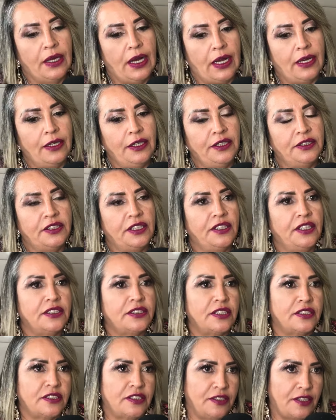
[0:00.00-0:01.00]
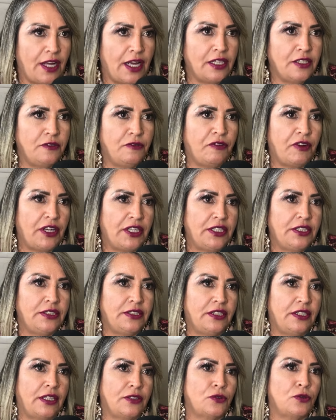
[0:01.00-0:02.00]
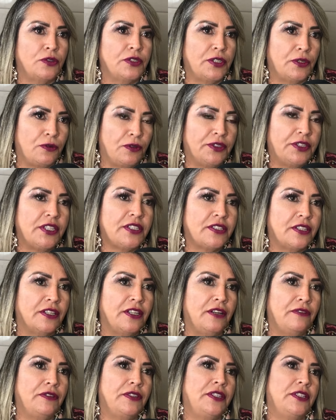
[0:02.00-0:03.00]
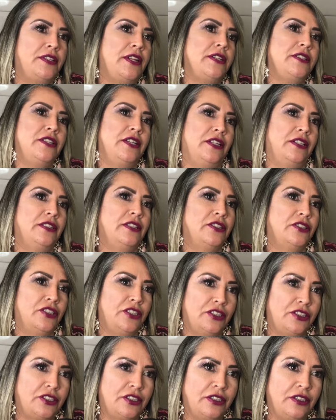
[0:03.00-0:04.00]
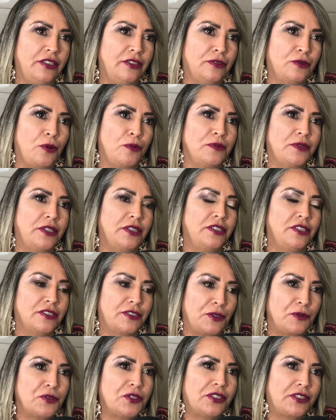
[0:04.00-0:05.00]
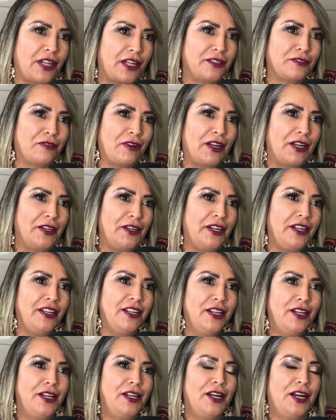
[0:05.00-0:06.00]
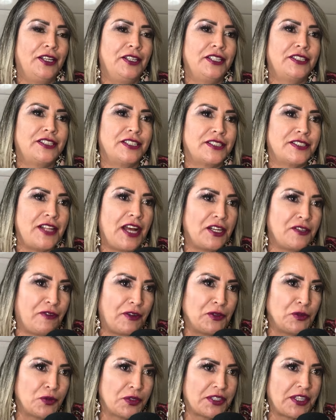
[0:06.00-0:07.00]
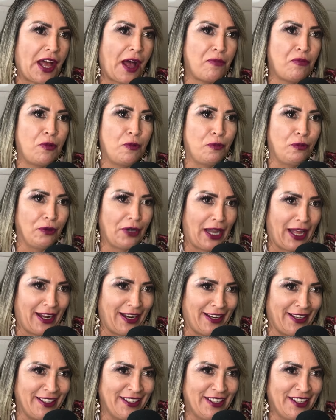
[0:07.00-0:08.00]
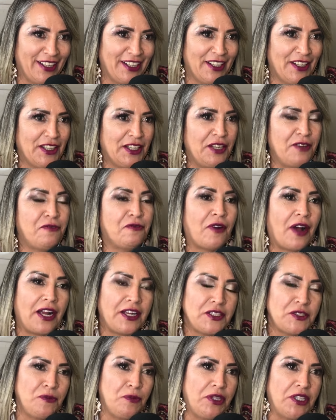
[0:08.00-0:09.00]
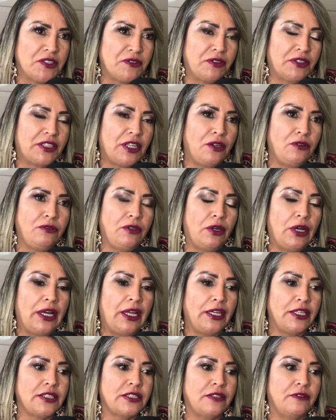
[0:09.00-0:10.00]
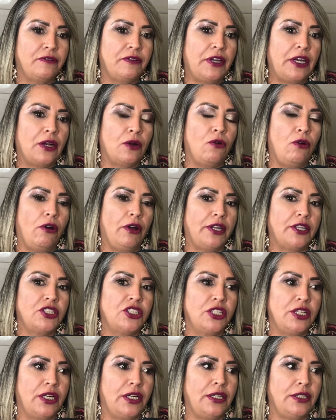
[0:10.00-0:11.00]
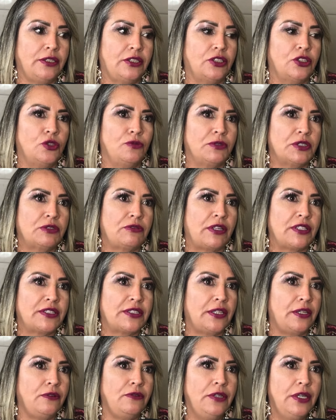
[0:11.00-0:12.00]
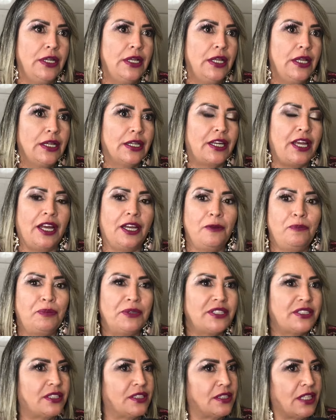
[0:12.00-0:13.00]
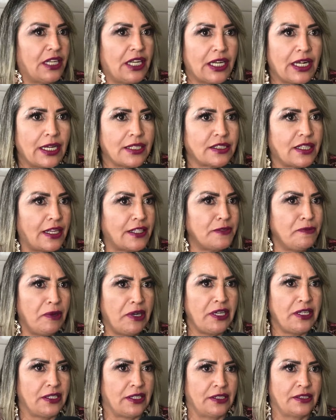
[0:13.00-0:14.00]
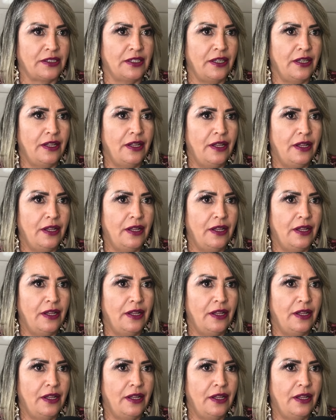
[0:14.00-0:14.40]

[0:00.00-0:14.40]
Arlinda, necessidade faz as coisas acontecer na vida da gente. A gente, como se diz, tem um ditado que fala, né? A necessidade faz o sapo pular. E faz mesmo. Então, ela se vê agora diante de uma situação que ela precisa arregaçar as mangas.